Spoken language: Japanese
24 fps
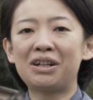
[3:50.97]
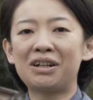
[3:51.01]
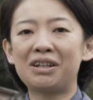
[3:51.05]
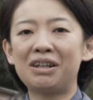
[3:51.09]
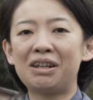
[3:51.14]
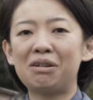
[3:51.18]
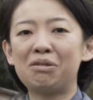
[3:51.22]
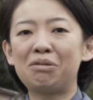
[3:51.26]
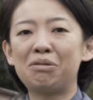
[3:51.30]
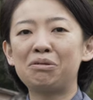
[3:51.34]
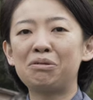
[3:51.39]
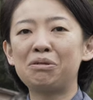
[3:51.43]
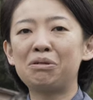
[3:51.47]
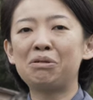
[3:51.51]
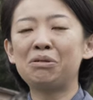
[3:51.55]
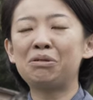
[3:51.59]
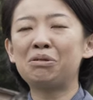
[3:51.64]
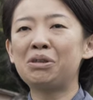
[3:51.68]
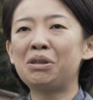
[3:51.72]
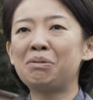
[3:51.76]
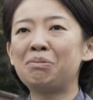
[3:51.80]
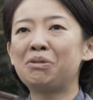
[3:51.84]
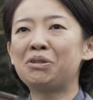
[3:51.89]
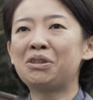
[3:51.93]
この世とても
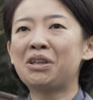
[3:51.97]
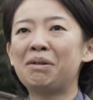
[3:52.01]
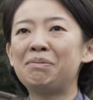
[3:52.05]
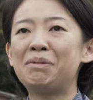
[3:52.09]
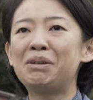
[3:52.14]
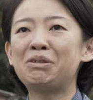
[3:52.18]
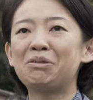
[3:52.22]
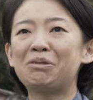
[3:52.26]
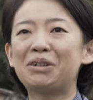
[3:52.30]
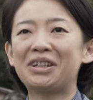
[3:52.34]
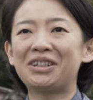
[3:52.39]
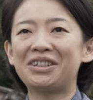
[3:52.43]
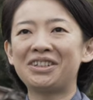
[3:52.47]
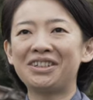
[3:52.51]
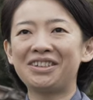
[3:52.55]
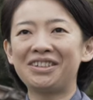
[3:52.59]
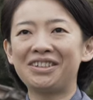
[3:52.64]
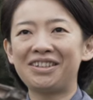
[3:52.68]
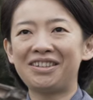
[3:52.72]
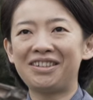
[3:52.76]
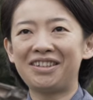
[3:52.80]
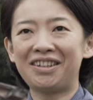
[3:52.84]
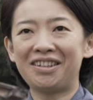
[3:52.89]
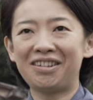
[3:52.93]
旅ぞかし」って
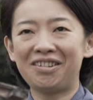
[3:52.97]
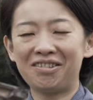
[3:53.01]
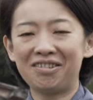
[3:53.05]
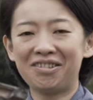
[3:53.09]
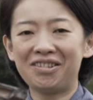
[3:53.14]
いう、